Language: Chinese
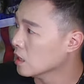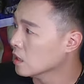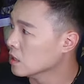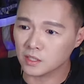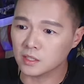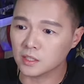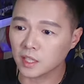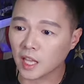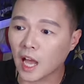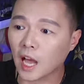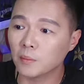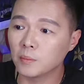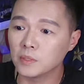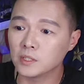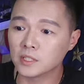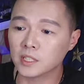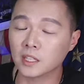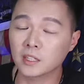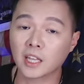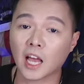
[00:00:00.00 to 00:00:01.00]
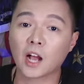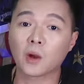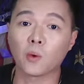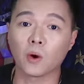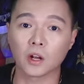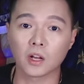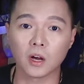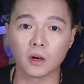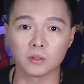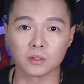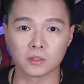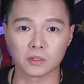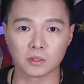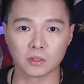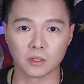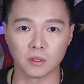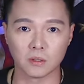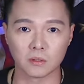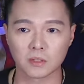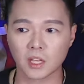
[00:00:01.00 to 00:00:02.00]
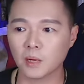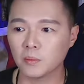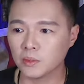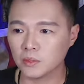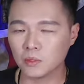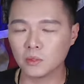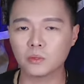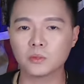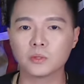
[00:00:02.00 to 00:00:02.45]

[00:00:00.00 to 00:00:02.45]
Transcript: 但是他们在打广告的时候，他们